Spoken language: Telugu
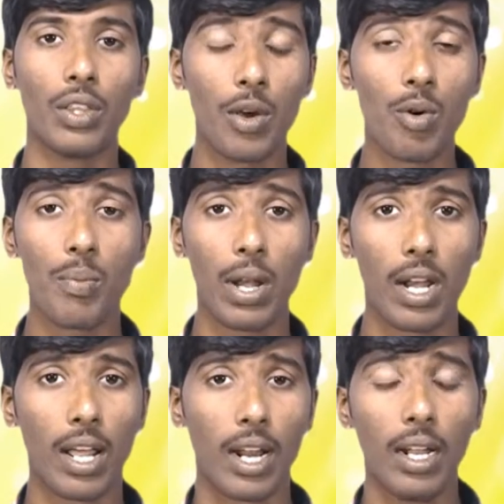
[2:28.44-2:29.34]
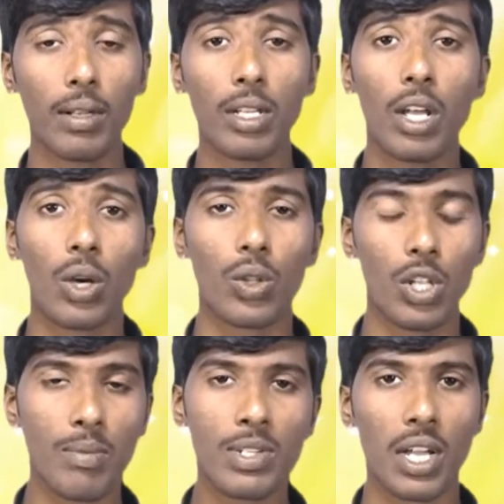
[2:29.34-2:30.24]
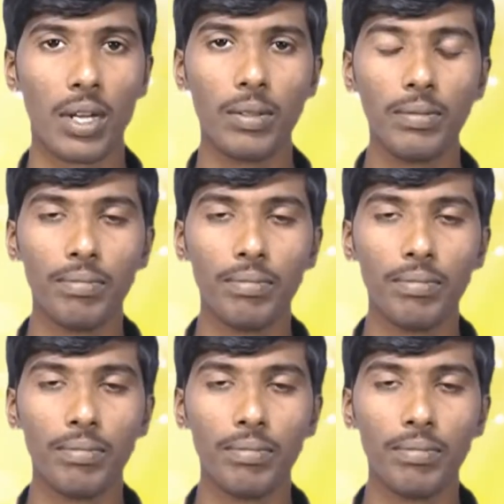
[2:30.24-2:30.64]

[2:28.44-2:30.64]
దేవుని పిల్లలారా కొద్ది నిమిషాలు